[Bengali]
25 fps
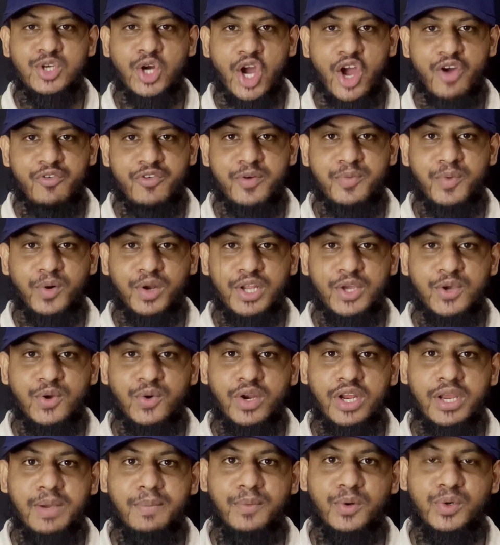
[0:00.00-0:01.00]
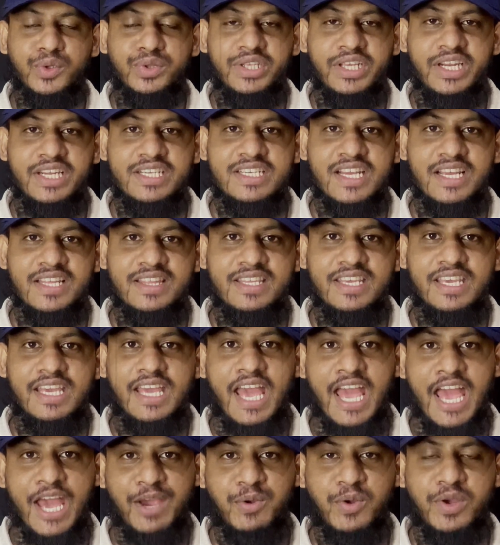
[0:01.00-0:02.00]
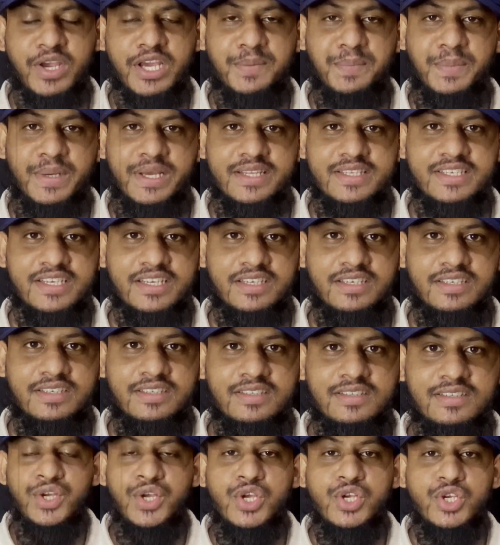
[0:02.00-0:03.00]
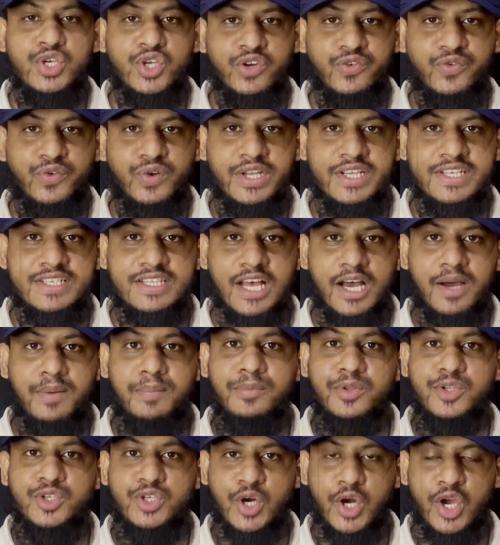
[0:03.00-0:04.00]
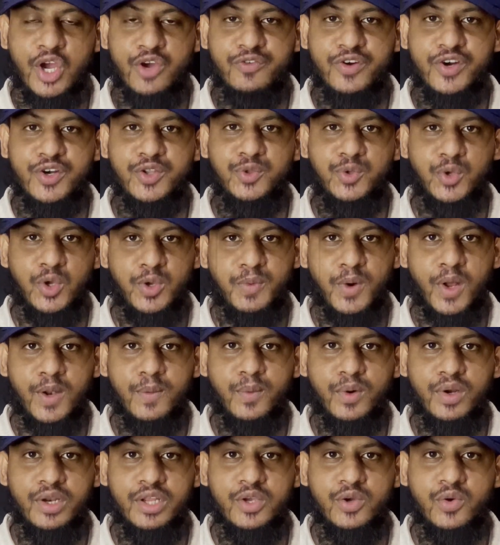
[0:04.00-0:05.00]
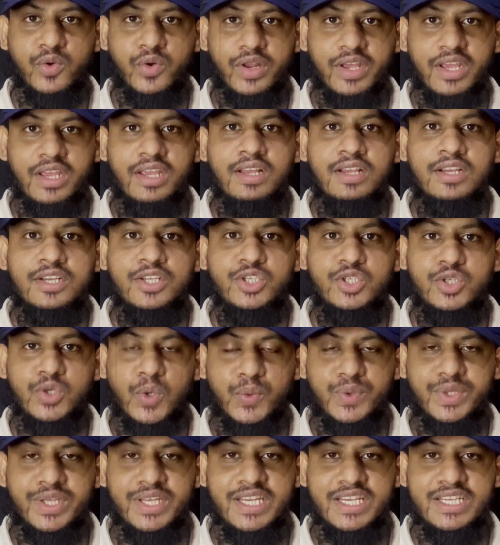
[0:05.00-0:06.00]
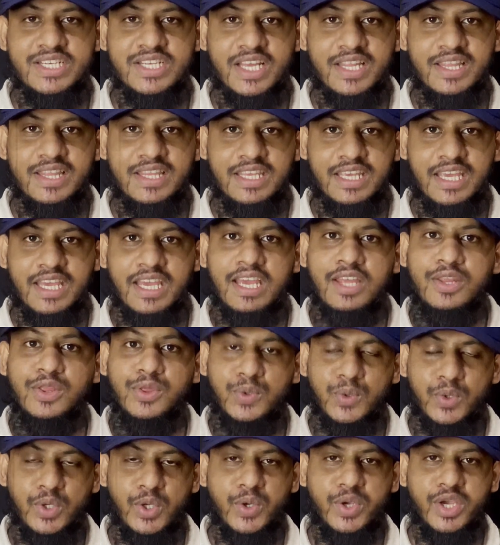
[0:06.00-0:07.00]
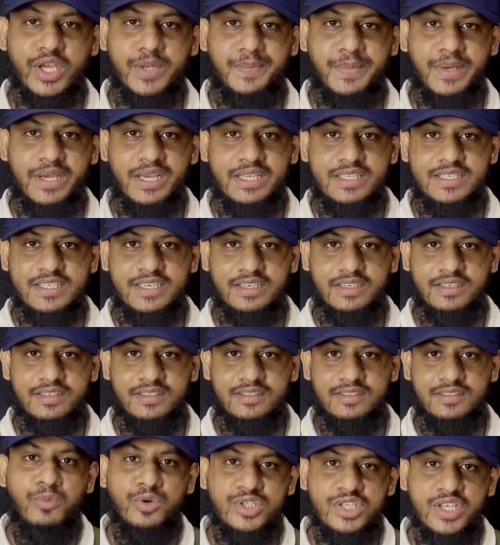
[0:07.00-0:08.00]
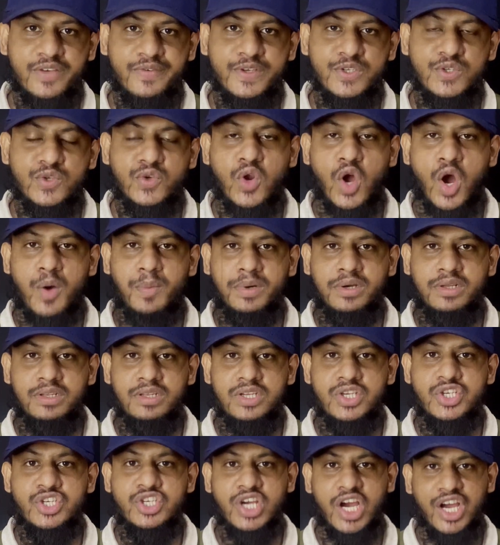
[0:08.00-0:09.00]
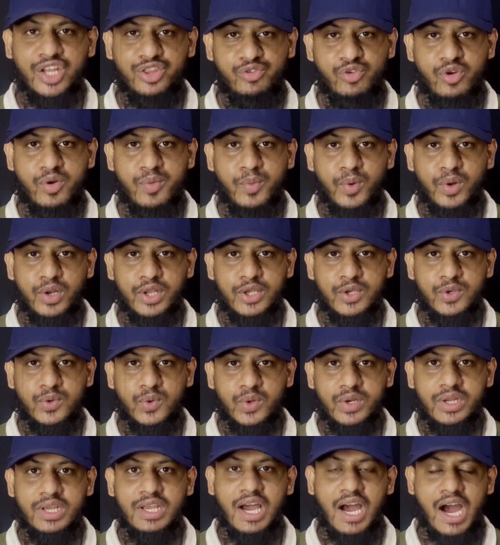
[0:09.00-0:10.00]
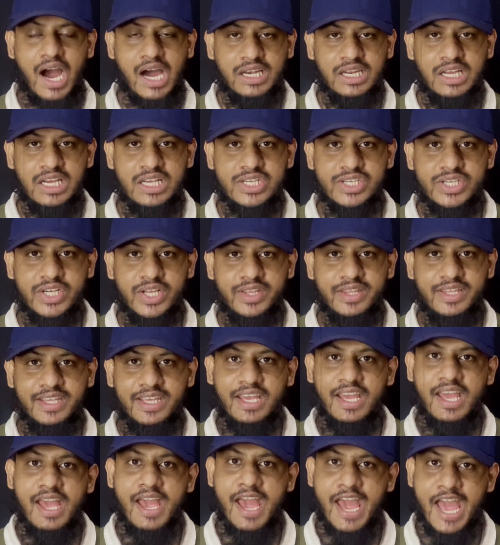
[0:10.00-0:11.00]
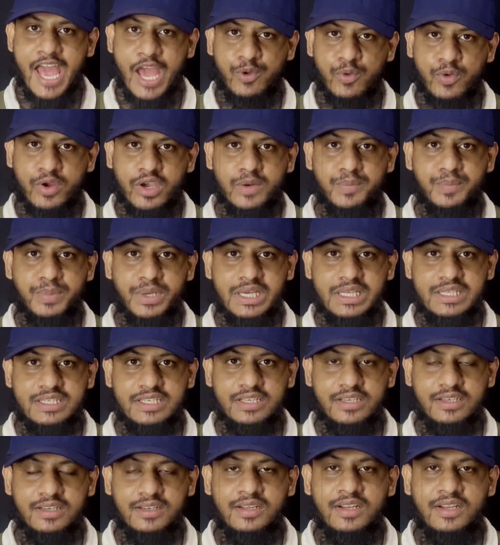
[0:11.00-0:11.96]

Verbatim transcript: ছয় ওভার বলিং করে বত্রিশ রান দিয়ে এক উইকেট পেয়েছে শরীফুল ইসলাম ছয় ওভার দুই বল বোলিং করে চৌত্রিশ রান দিয়ে দুই উইকেট পেয়েছে মুস্তাফিজুর রহমান সাত ওভার বলিং করে আঠাশ রান দিয়ে এক উইকেট পেয়েছে